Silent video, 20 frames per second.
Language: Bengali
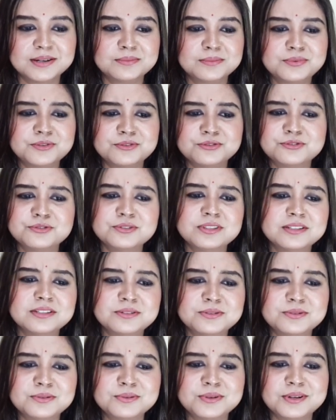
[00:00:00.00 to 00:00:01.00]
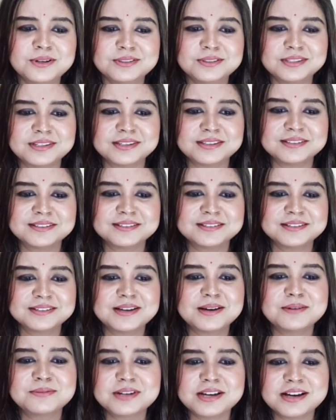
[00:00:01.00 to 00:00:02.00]
প্রযুক্তির দৌলতে
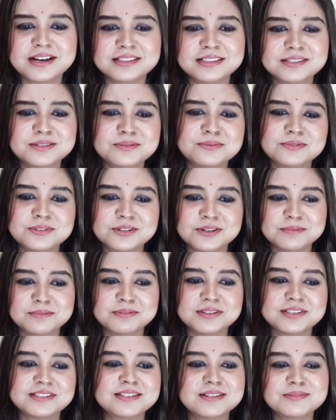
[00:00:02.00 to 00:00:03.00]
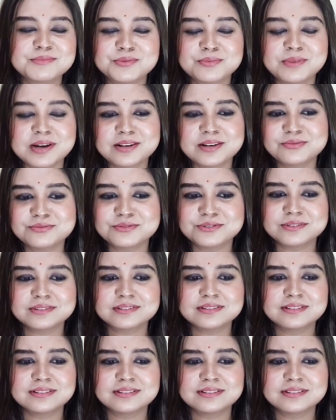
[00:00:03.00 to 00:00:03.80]
আমরা হাতের মুঠোয় পেয়েছি মোবাইল ফোন